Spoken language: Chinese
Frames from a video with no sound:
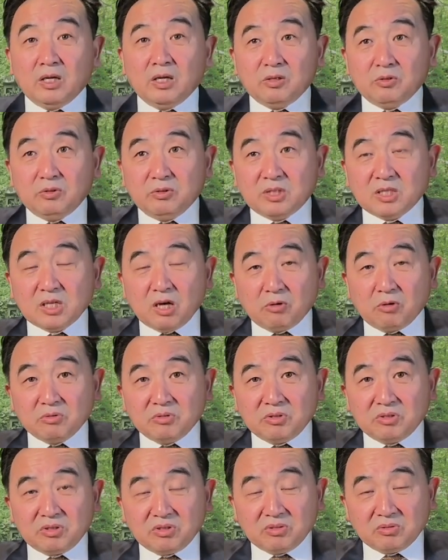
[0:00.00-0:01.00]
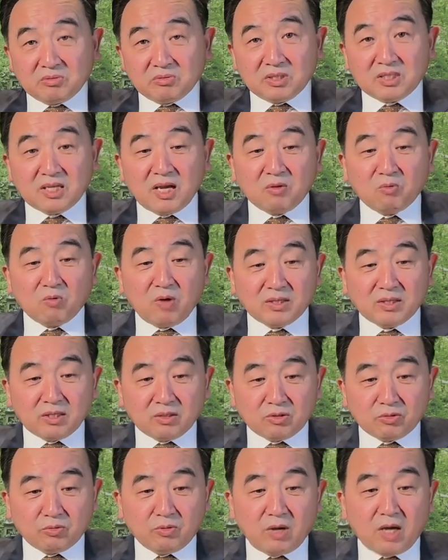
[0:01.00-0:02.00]
与教育系统相关的
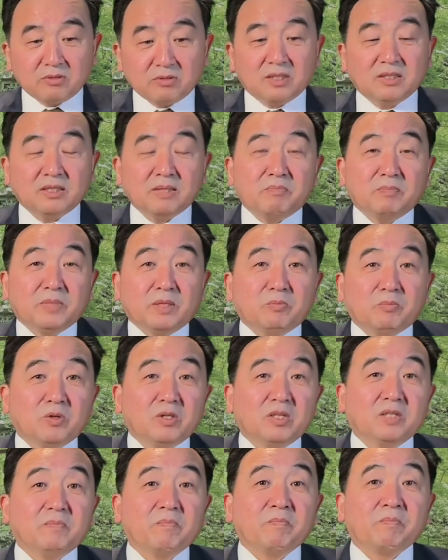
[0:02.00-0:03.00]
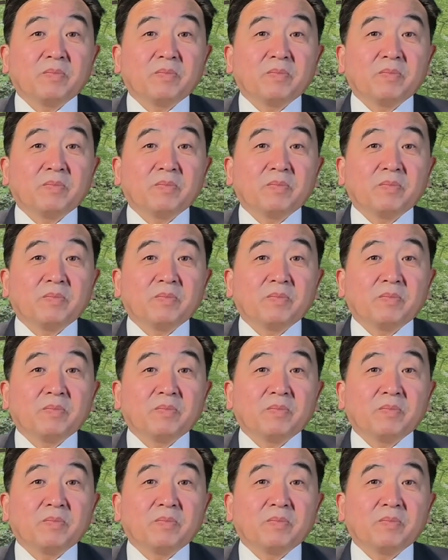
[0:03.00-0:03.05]
主要是这么一波人，